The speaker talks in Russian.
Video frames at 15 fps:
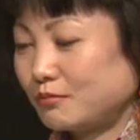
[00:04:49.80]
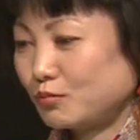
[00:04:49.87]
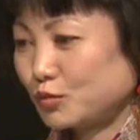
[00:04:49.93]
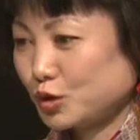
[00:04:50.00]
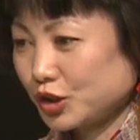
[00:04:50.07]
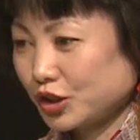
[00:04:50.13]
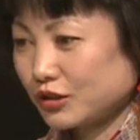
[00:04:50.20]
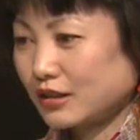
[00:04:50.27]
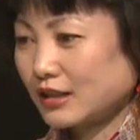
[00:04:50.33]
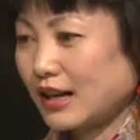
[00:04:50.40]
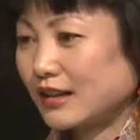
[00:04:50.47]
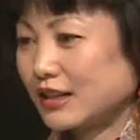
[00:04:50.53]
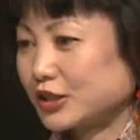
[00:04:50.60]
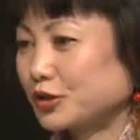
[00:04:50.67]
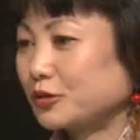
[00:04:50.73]
муж
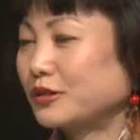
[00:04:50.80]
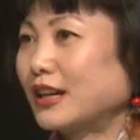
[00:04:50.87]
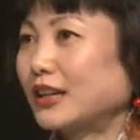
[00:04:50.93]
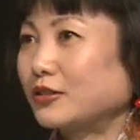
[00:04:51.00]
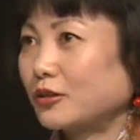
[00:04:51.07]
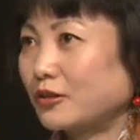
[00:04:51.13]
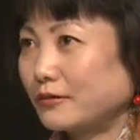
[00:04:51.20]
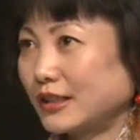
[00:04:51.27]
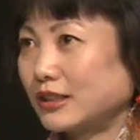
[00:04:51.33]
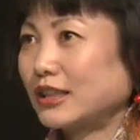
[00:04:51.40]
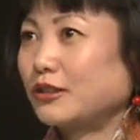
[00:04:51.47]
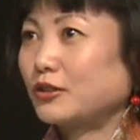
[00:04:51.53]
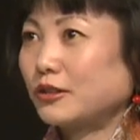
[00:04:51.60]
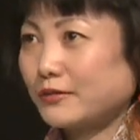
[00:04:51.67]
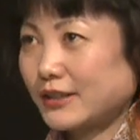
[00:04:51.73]
хорошо готовит,
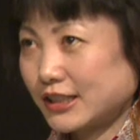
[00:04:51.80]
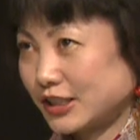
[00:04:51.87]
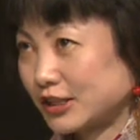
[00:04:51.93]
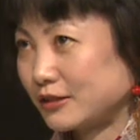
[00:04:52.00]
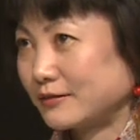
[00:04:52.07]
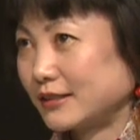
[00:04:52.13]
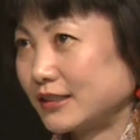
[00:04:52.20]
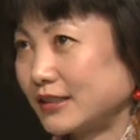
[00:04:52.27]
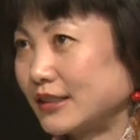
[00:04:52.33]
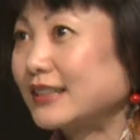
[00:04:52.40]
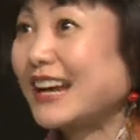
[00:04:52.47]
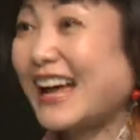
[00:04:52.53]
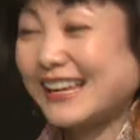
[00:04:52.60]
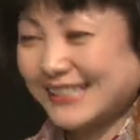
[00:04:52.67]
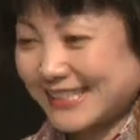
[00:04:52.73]
Игорь Борисович,
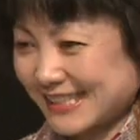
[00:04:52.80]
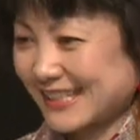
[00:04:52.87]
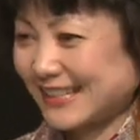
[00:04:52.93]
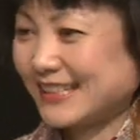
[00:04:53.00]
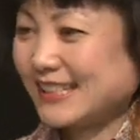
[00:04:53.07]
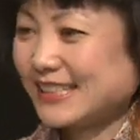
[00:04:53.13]
раньше.